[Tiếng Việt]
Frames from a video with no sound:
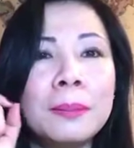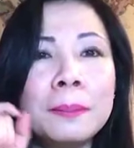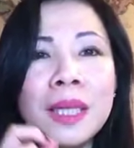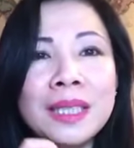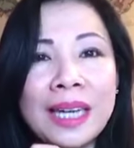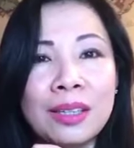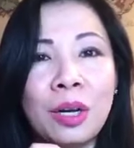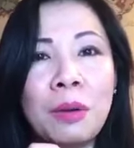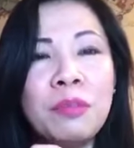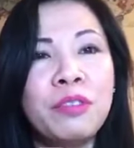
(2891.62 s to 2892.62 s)
bên cạnh
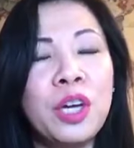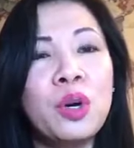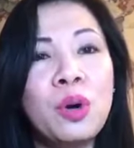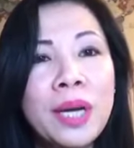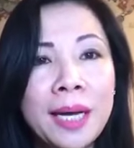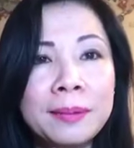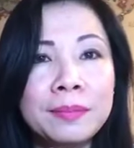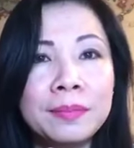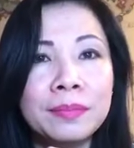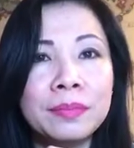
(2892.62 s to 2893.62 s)
đó mình phải cố gắng
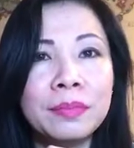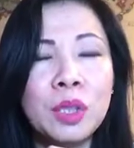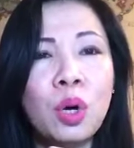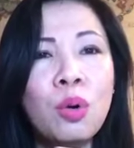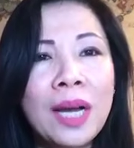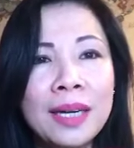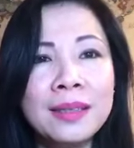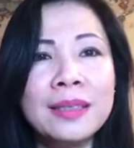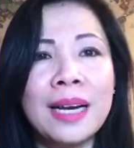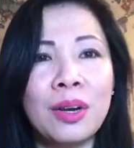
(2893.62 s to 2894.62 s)
cố
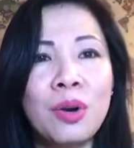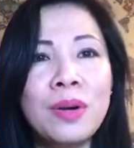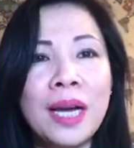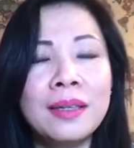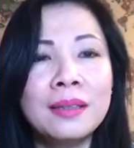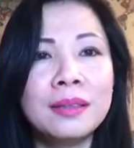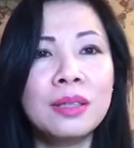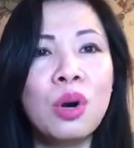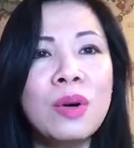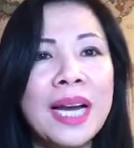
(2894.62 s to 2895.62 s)
gắng và cố gắng
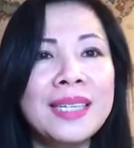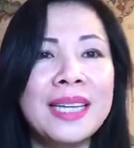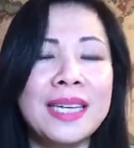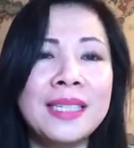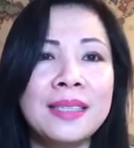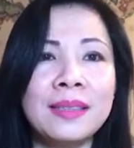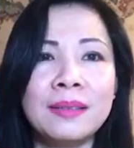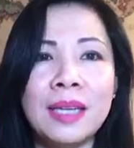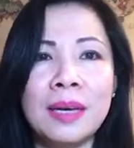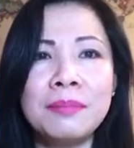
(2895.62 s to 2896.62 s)
cố gắng để
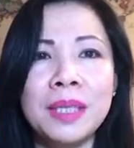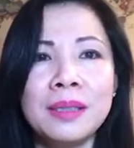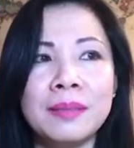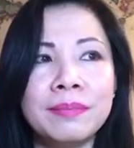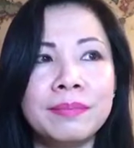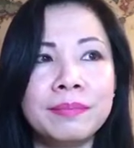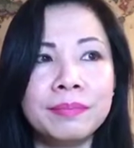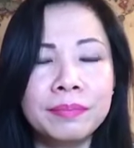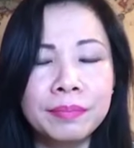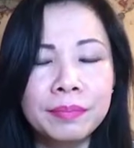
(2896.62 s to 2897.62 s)
để mình
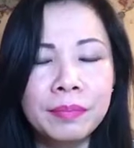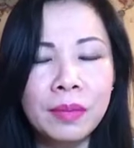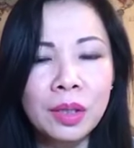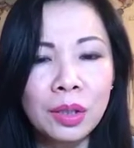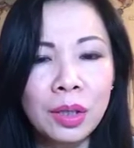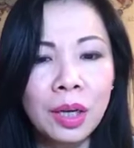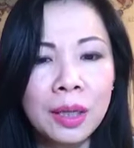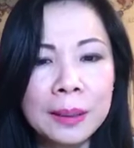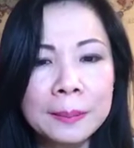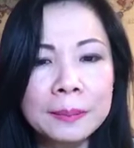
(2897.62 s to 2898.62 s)

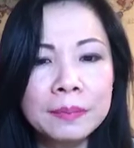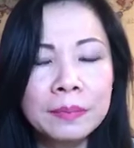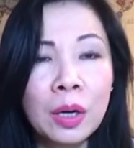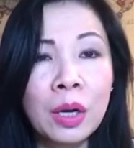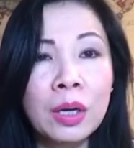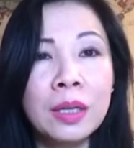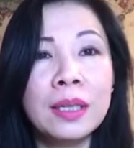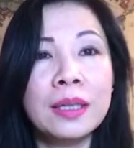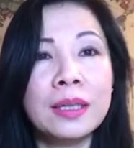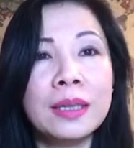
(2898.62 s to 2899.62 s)
uh,
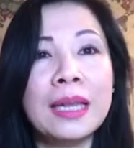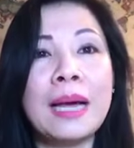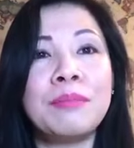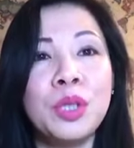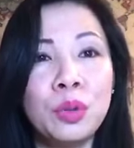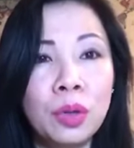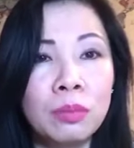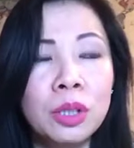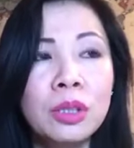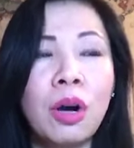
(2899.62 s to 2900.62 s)
làm nhiều
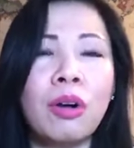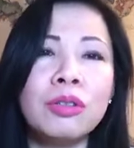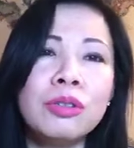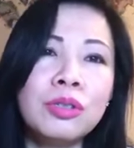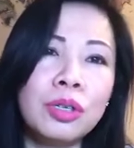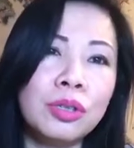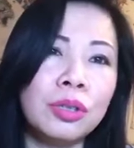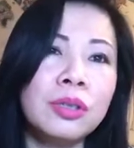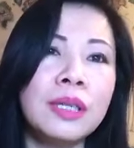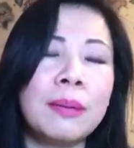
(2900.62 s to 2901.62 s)
công đức hồi hướng cho
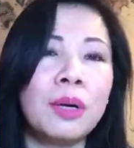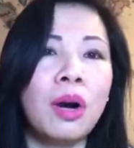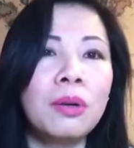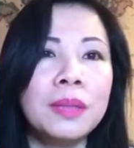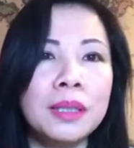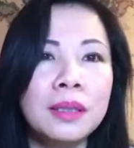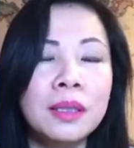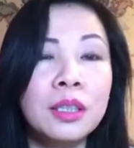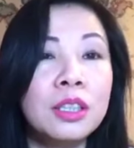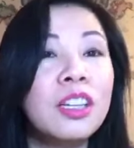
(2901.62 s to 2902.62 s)
những người làm khó mình
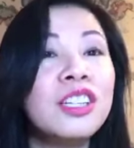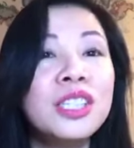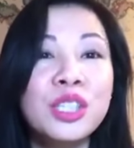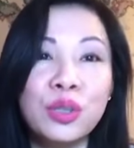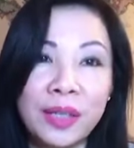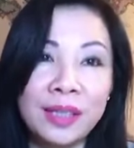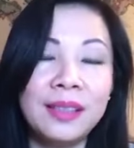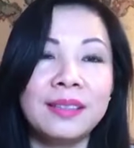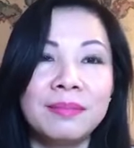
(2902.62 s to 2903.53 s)
tự nhiên chuyển à